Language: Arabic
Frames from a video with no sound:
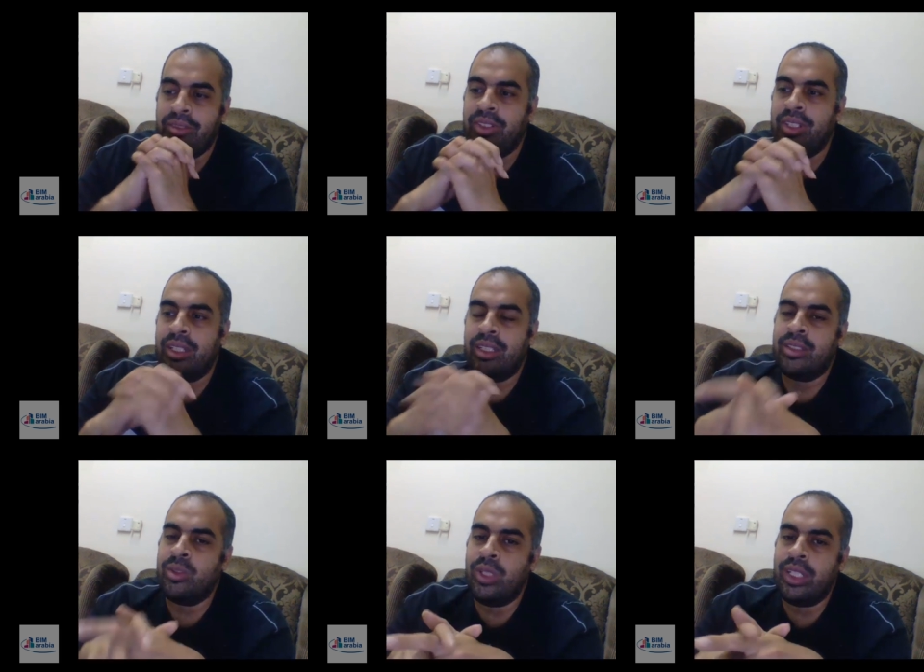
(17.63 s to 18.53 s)

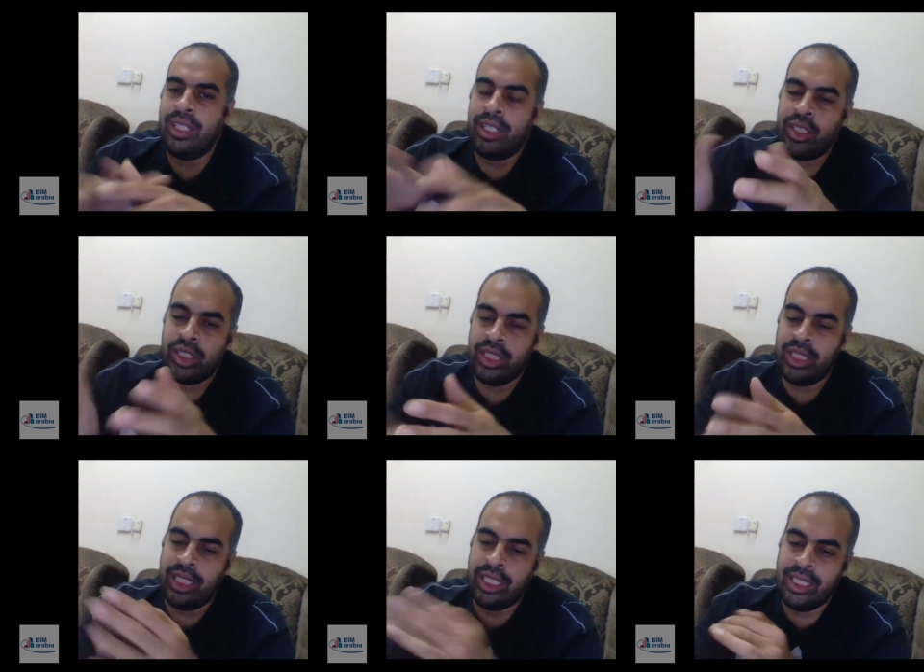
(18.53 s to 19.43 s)
فتقول لك إيه، أنا
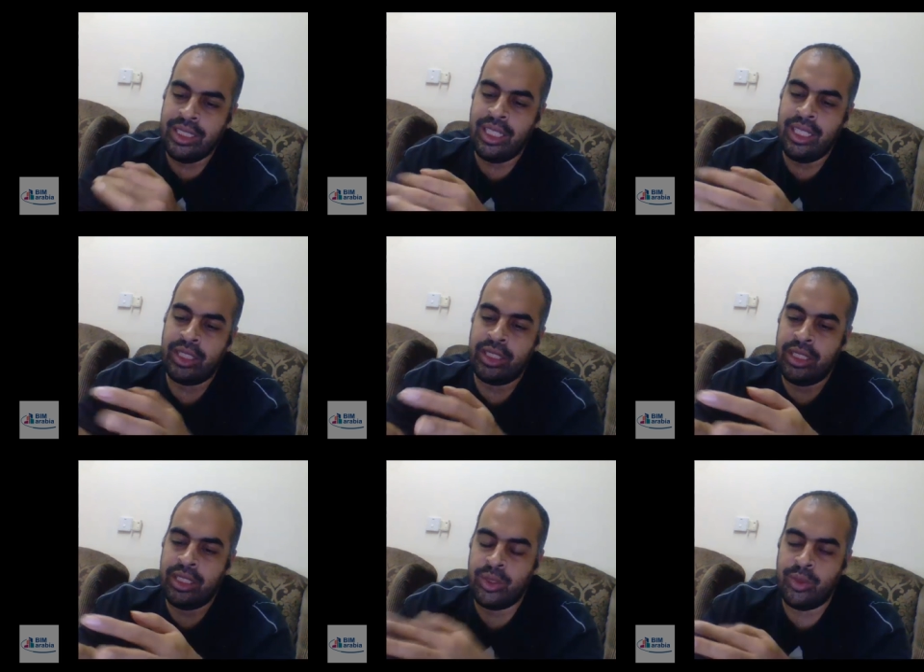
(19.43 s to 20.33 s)
هشتري أجهزة
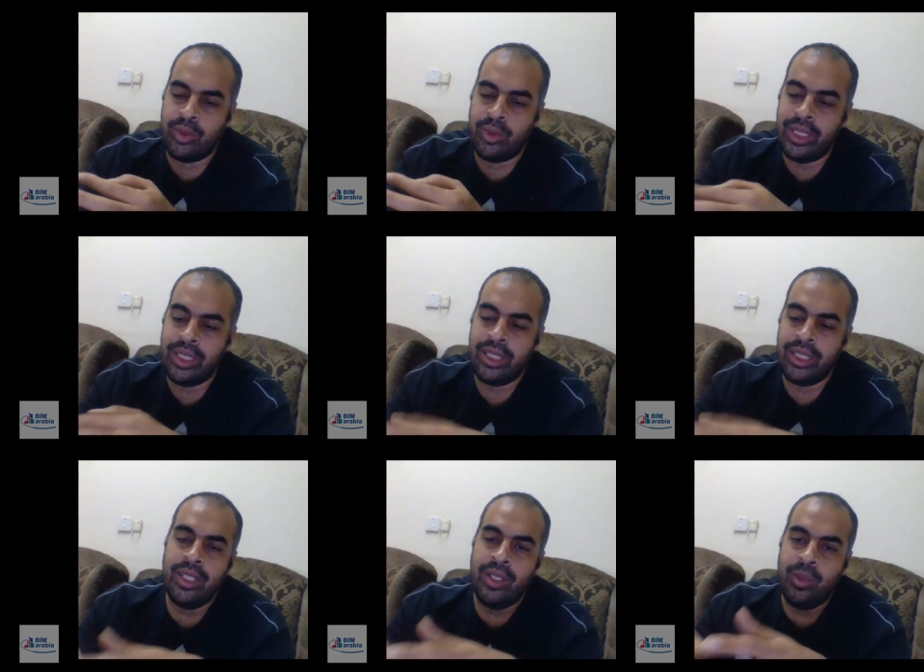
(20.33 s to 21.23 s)
هشتري سوفت وير
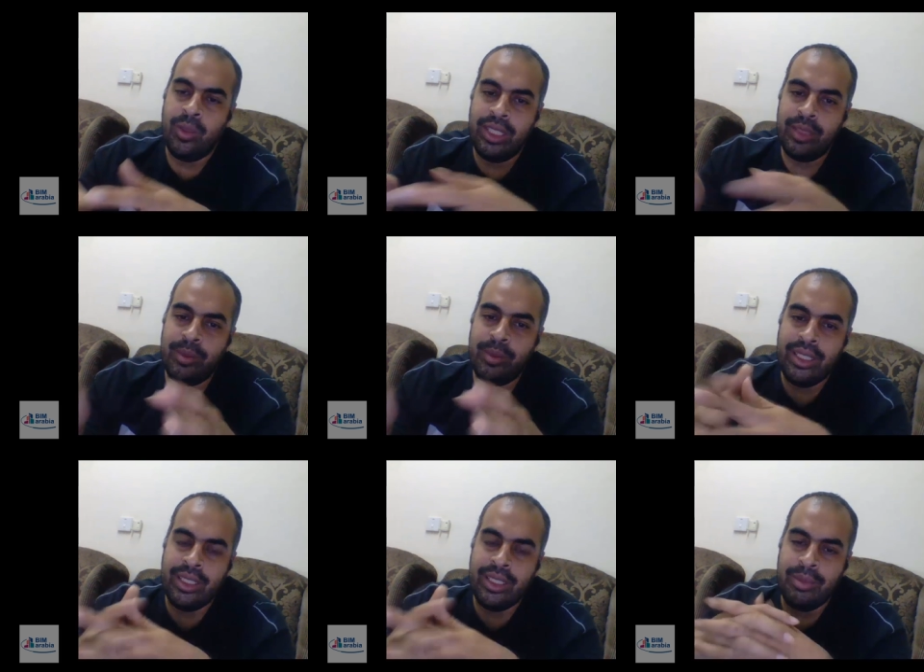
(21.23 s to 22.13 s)
والناس بقى
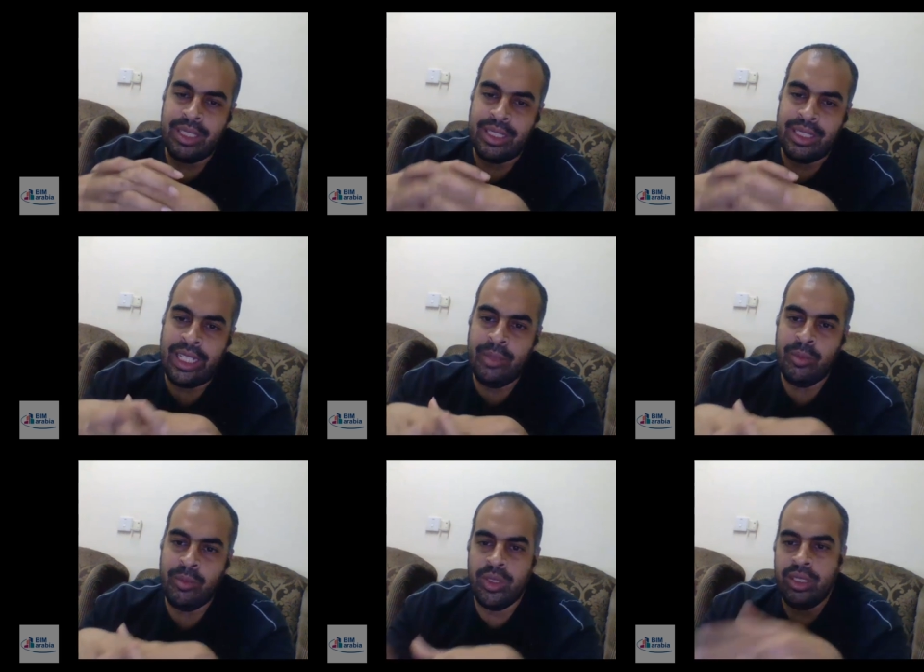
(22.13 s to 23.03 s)
إيه تبدأ
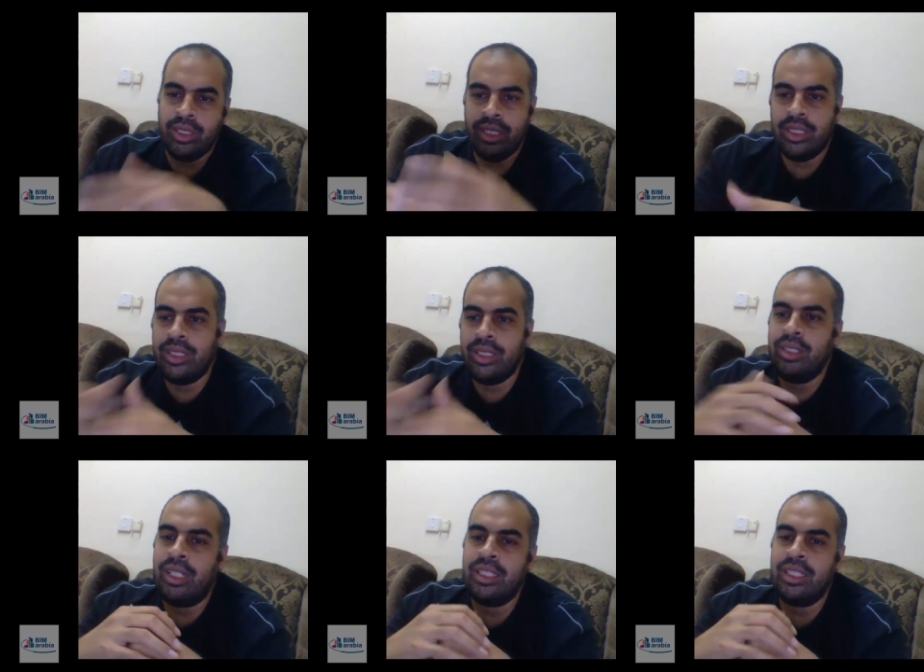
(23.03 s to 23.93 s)
تتعلم وإن
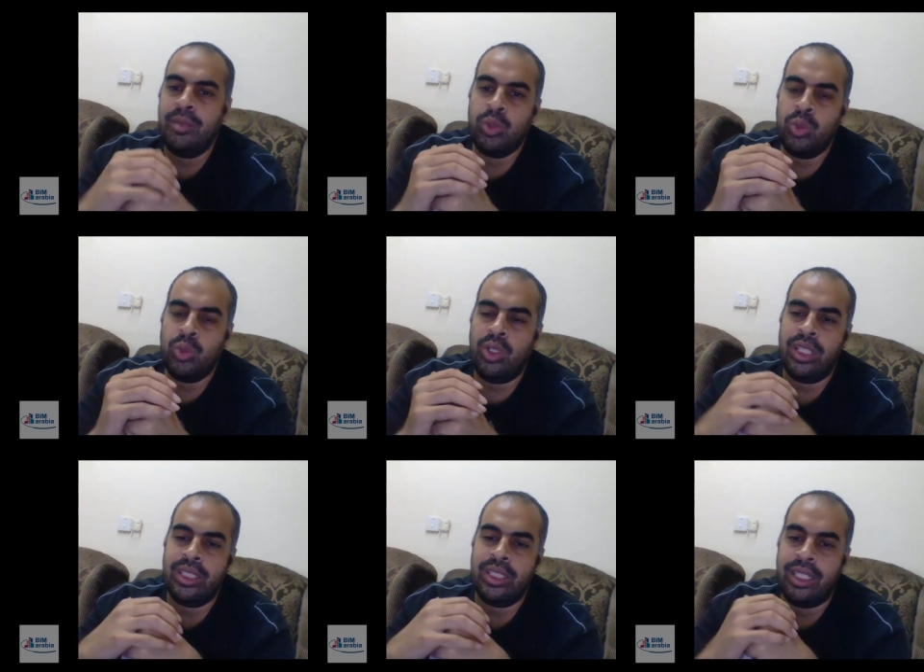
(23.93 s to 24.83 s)
عندنا مشروع
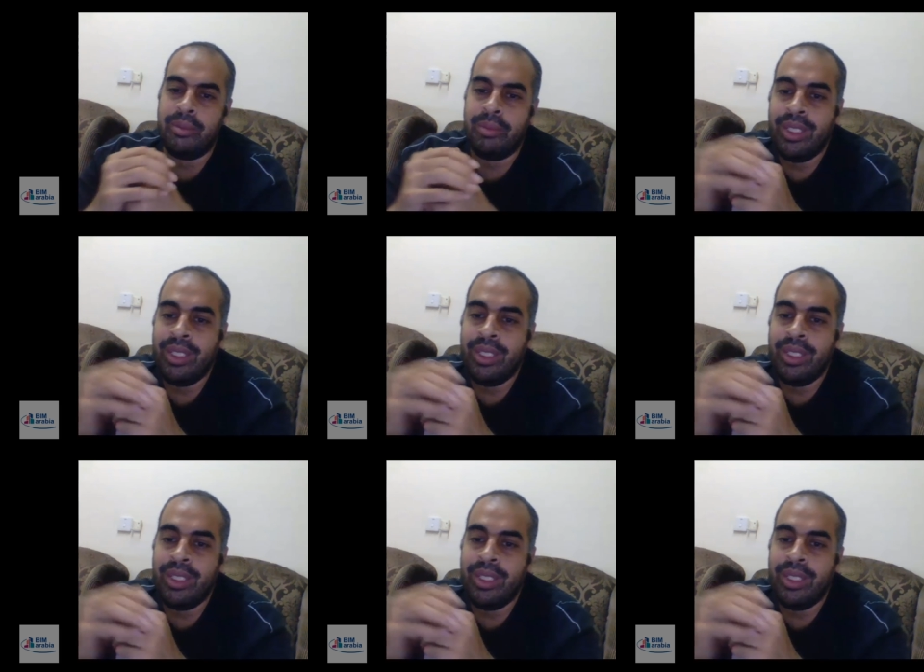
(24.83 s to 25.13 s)
هيسلم